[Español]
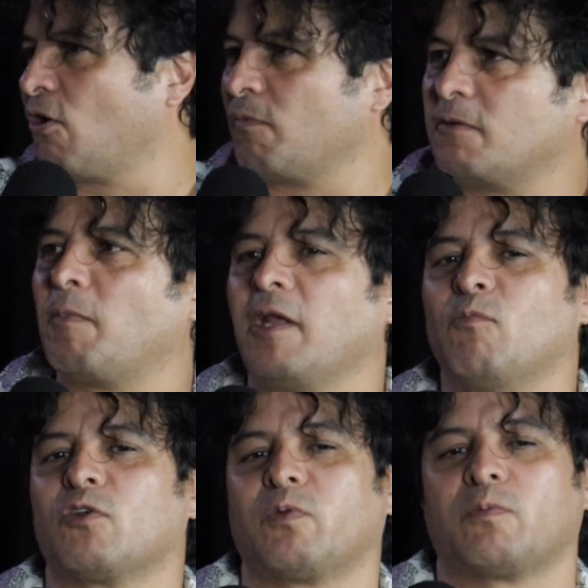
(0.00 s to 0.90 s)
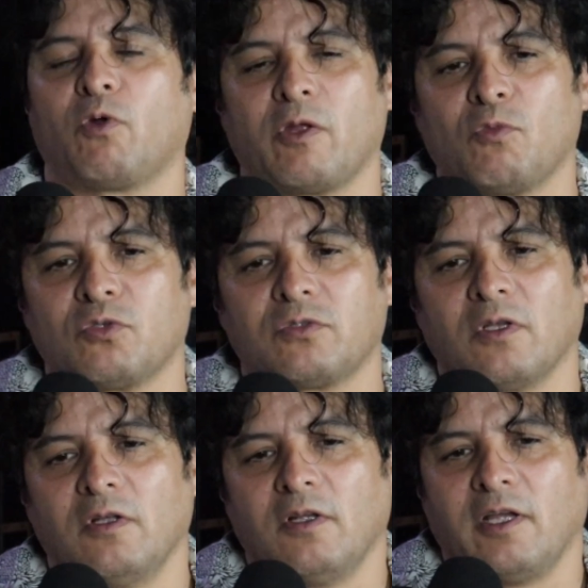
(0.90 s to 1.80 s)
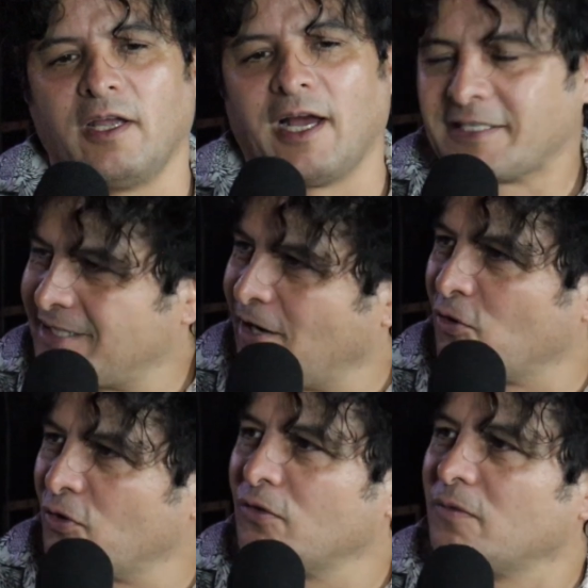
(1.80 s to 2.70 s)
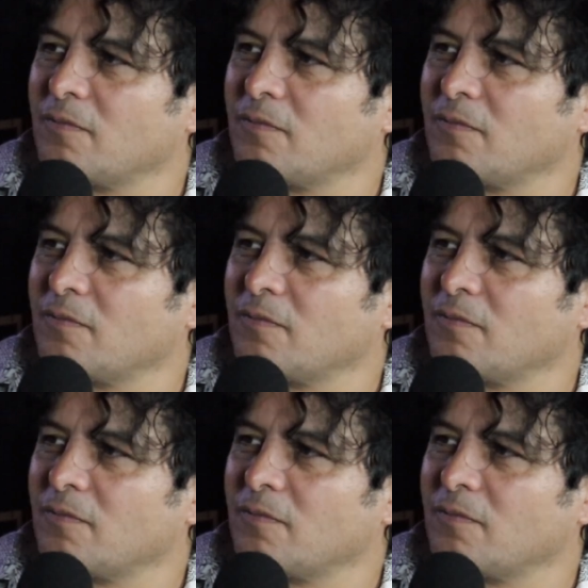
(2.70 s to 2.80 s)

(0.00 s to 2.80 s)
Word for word: con mis primos, pues podemos eh, hacerlo, ¿no?